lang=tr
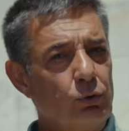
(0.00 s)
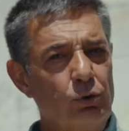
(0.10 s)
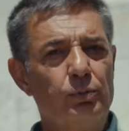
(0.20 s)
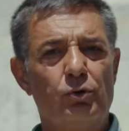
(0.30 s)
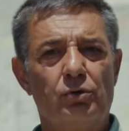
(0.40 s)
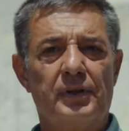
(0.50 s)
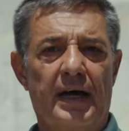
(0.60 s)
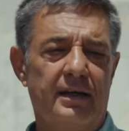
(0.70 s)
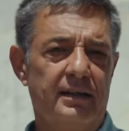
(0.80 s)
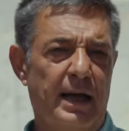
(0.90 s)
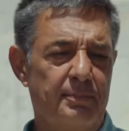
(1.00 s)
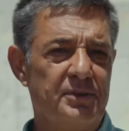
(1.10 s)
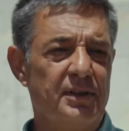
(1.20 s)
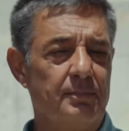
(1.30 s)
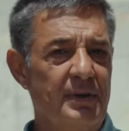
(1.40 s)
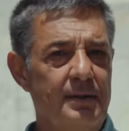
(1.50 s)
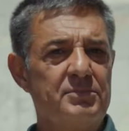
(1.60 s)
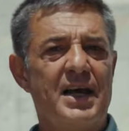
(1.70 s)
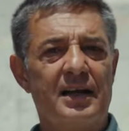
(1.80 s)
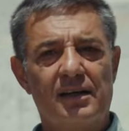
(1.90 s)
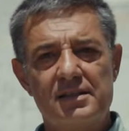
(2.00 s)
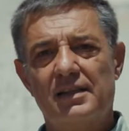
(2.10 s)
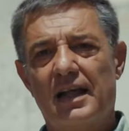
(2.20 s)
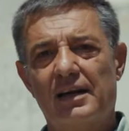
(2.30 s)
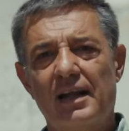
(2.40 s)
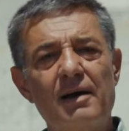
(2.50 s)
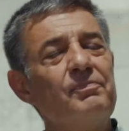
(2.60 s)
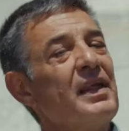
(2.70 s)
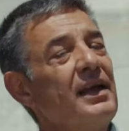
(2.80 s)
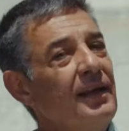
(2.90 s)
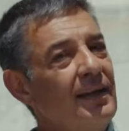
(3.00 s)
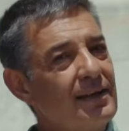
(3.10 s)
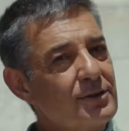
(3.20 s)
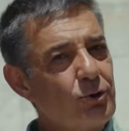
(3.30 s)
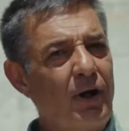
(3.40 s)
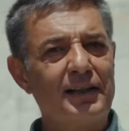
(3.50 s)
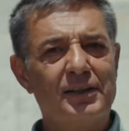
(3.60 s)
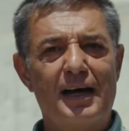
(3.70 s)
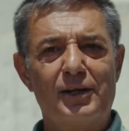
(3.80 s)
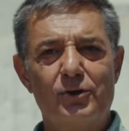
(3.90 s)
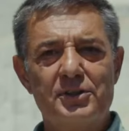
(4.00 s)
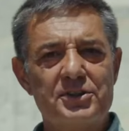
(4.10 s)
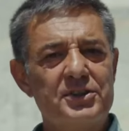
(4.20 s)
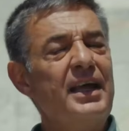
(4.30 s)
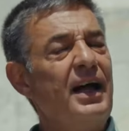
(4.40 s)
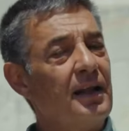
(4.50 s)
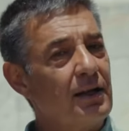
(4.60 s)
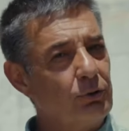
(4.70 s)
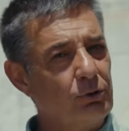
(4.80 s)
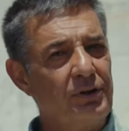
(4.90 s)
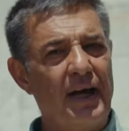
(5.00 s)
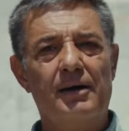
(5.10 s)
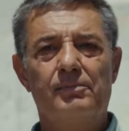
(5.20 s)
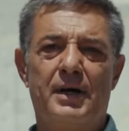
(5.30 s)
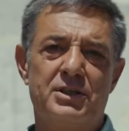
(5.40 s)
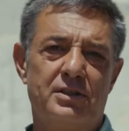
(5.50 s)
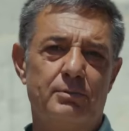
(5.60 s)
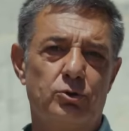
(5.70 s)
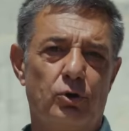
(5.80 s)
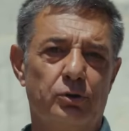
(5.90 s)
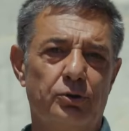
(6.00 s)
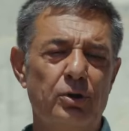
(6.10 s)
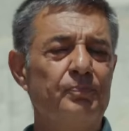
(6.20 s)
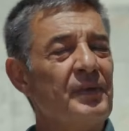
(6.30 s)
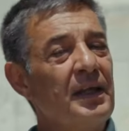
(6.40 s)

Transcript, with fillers: Luburun'da yaptığı bilimsel kazılarla e, sualtı arkeolojisi de Anadolu'da başlamış oldu.